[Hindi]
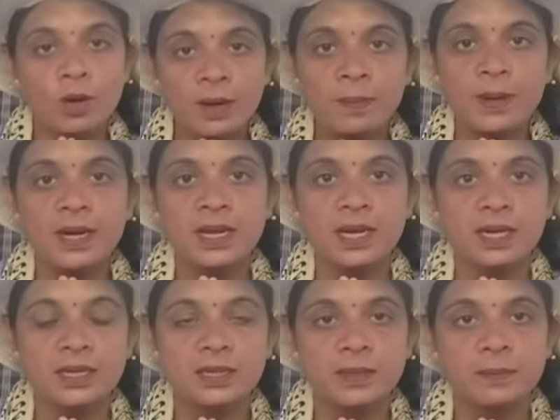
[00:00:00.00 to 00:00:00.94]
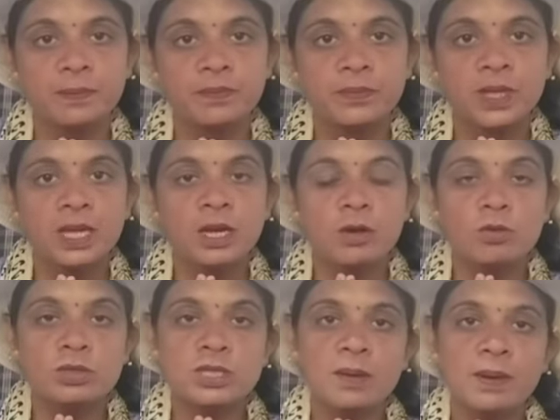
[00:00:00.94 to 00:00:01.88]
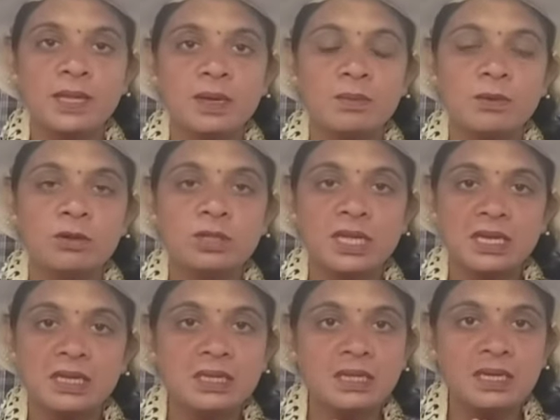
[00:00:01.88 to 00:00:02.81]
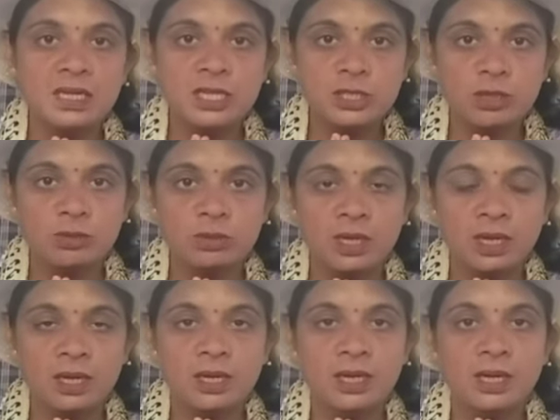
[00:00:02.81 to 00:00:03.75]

ओले पड़ने लगे थे उसके बाद हम लोग धीरे धीरे नीचे उतरे